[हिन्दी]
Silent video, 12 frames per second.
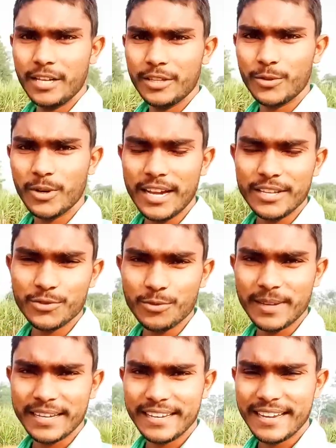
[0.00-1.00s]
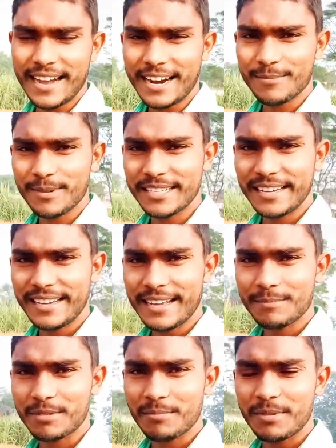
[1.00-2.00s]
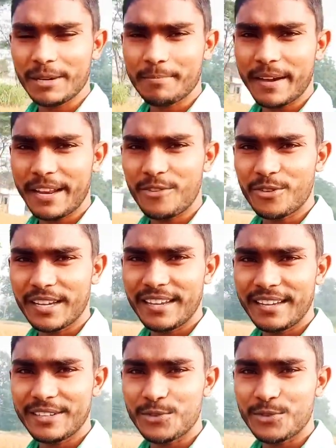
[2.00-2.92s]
तो गाय सुबह के आठ बज रहे हैं आप सब देख पा रहे होंगे